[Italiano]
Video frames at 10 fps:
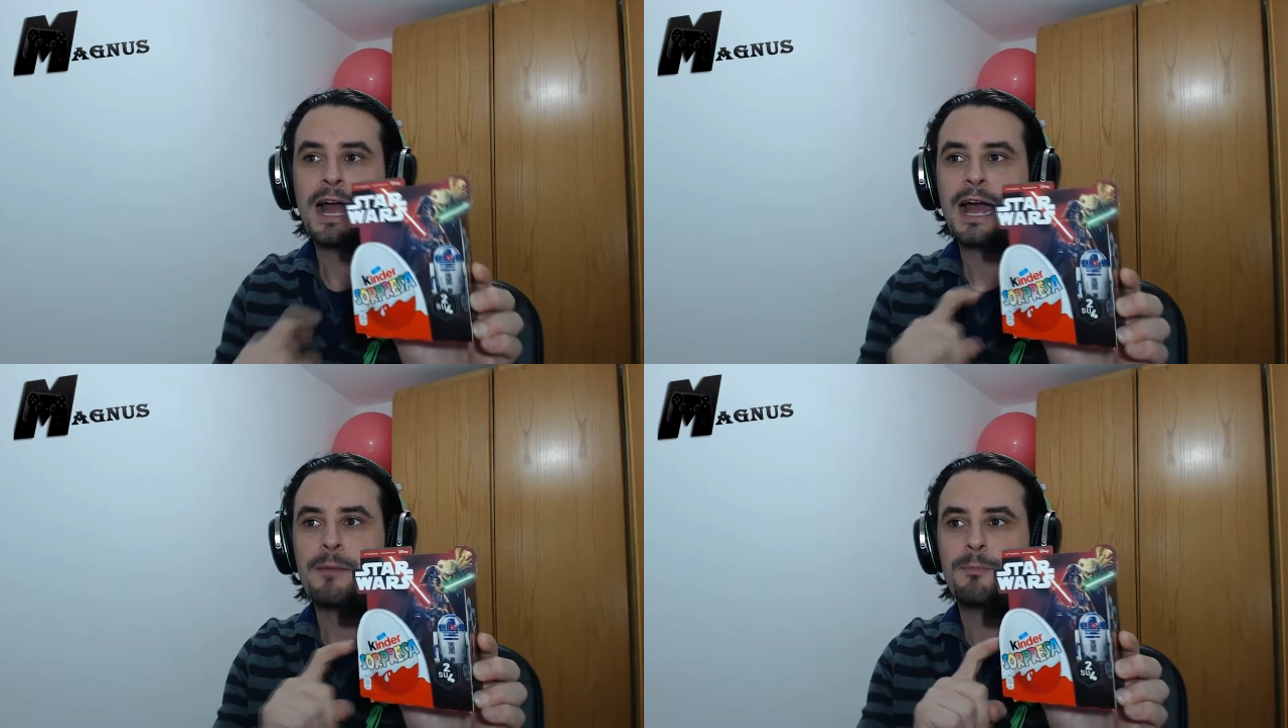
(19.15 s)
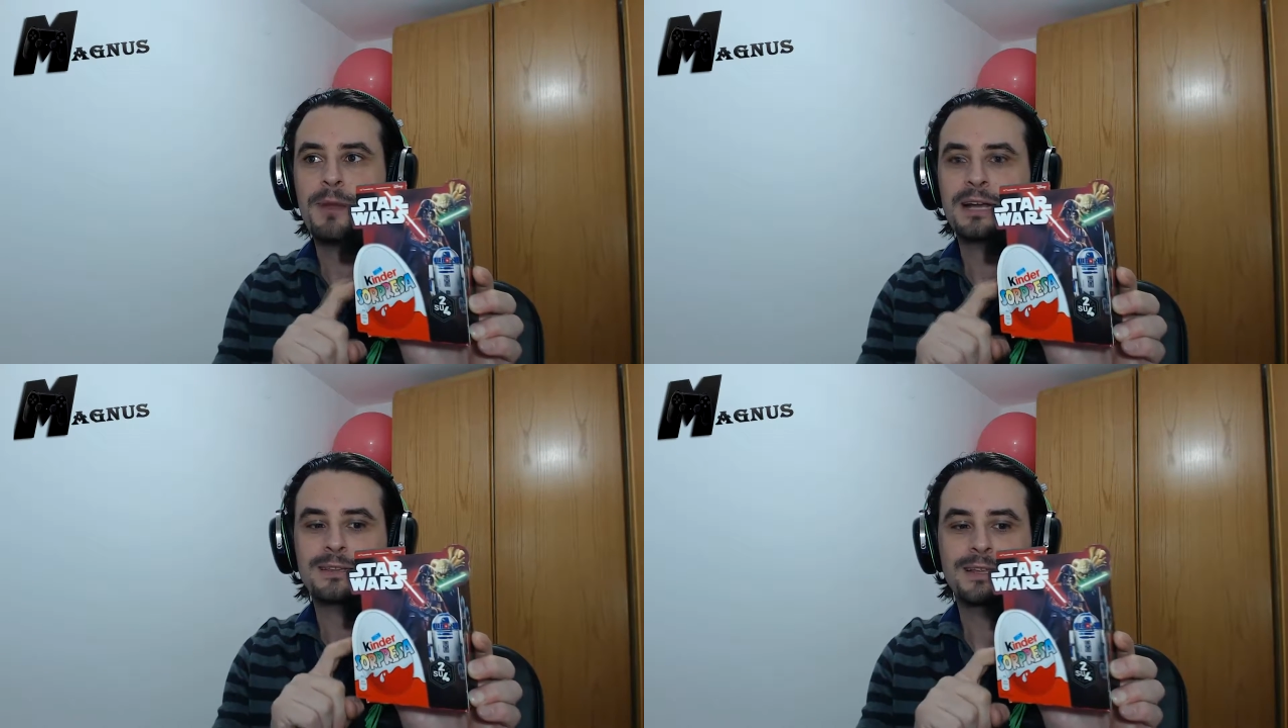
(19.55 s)
a
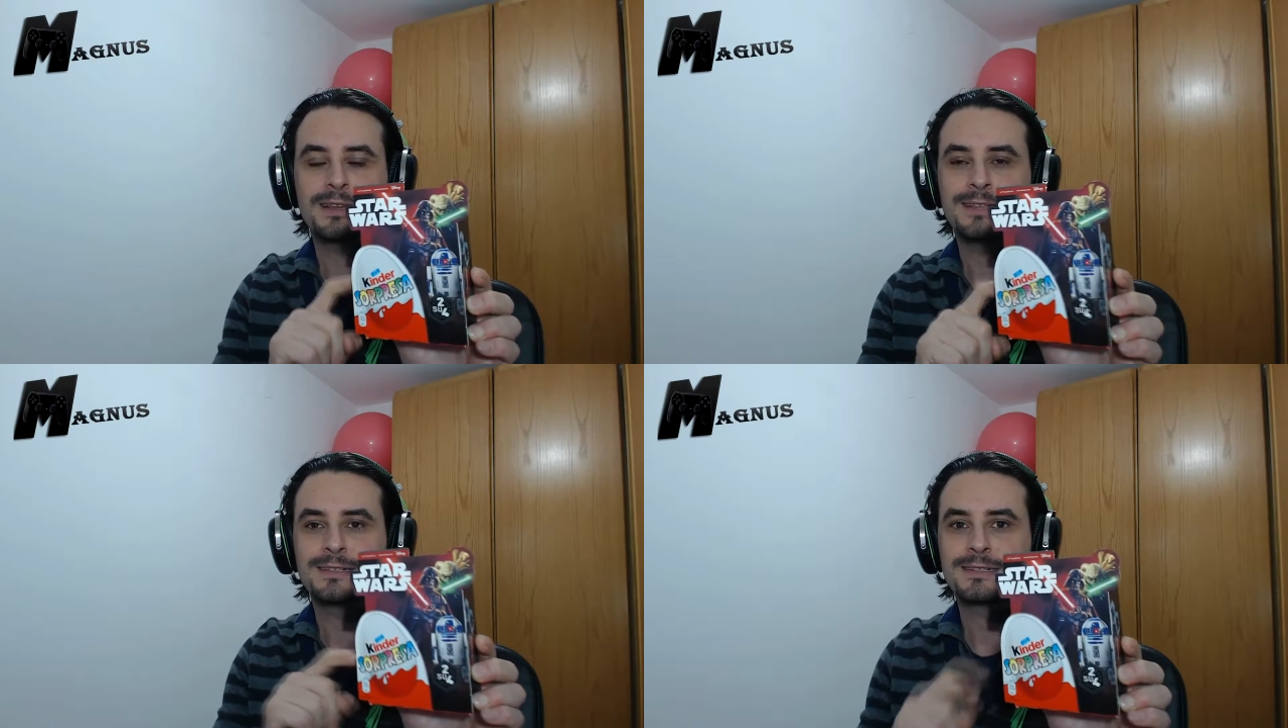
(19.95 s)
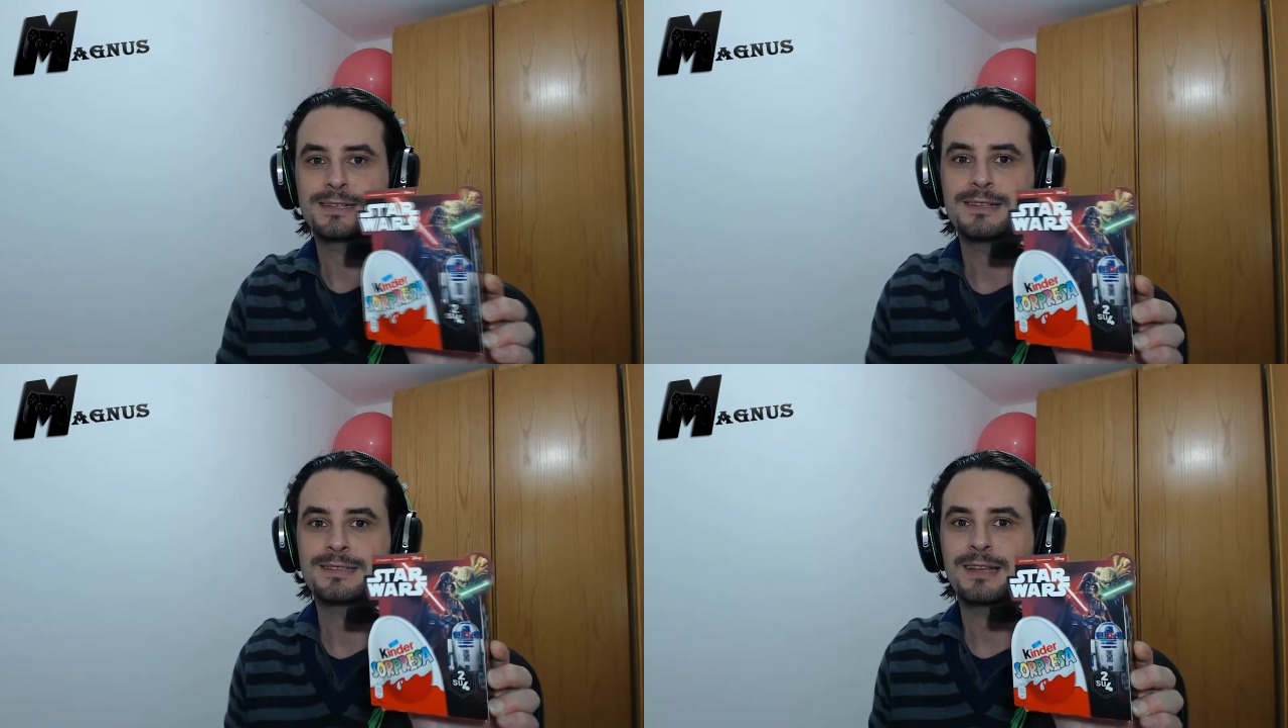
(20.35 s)
parte
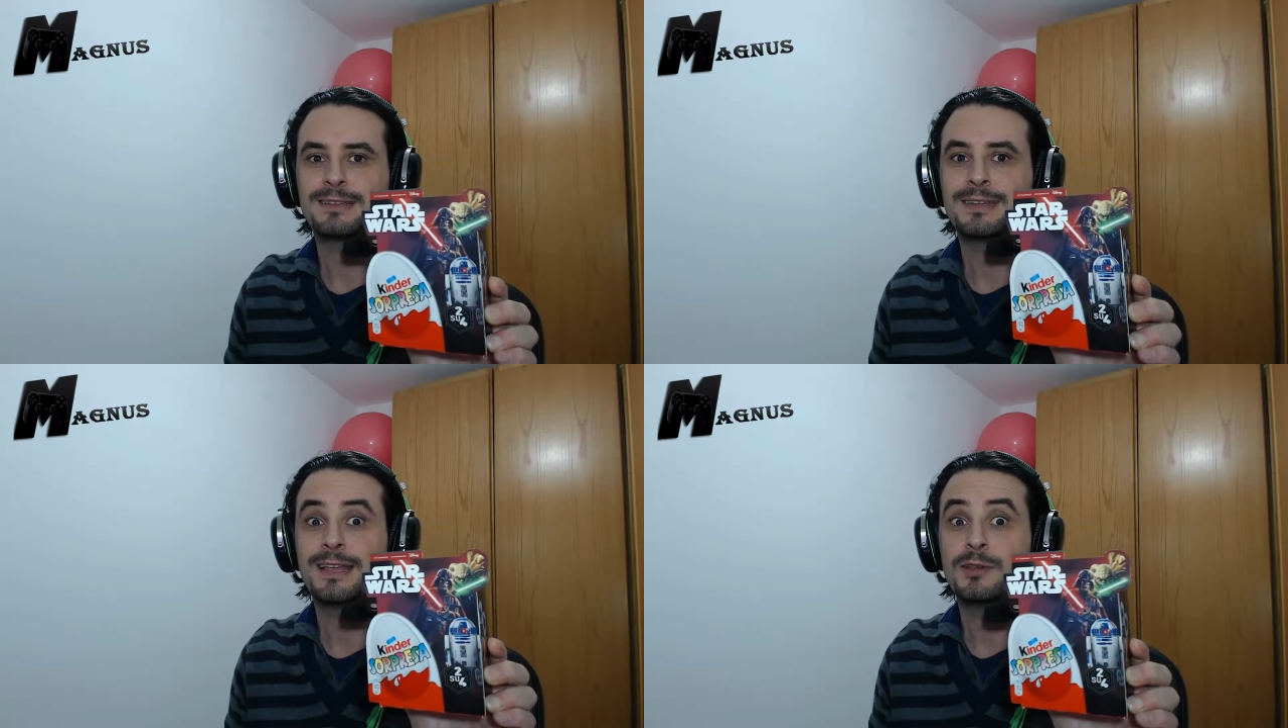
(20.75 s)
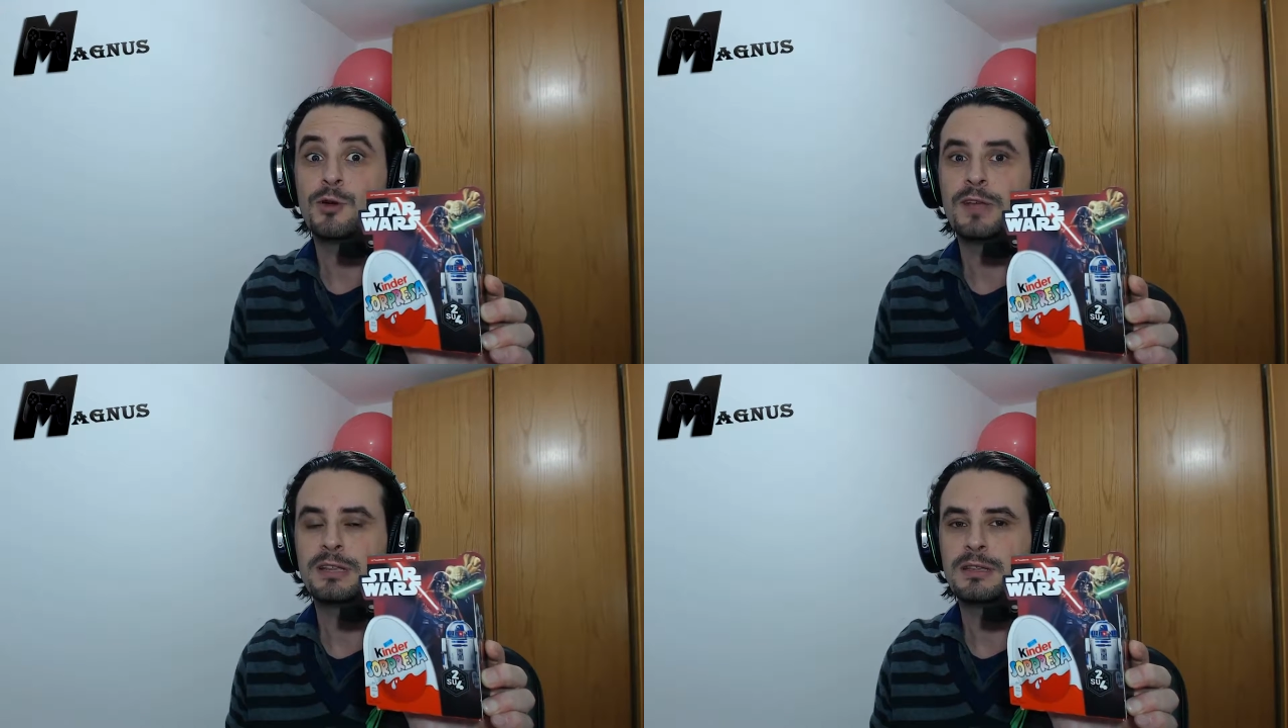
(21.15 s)
l'esistenza degli
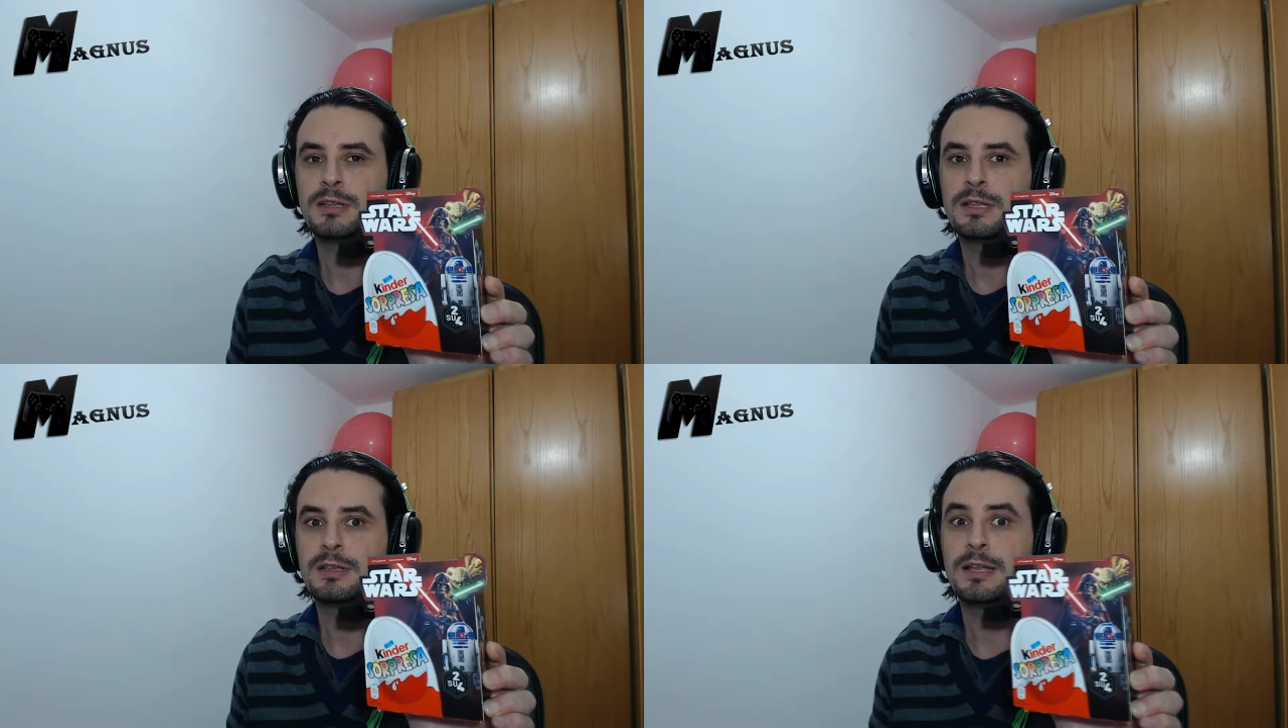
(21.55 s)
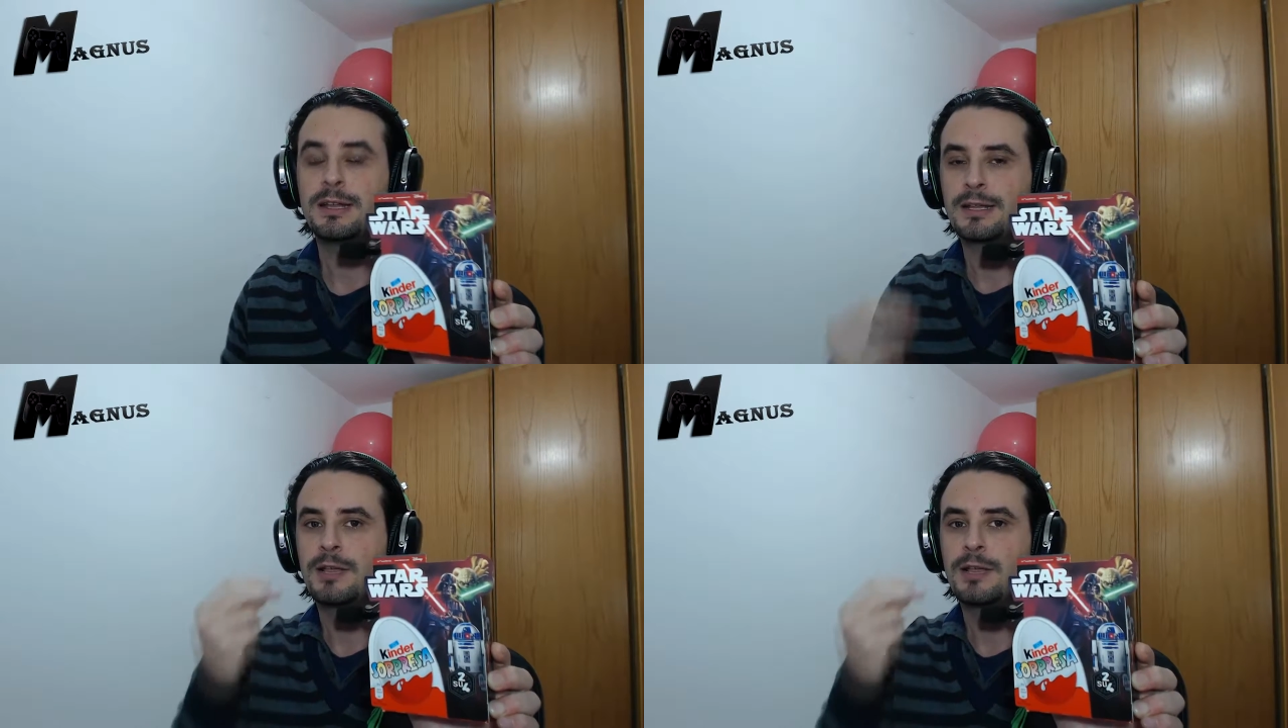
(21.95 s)
ovetti Kinder,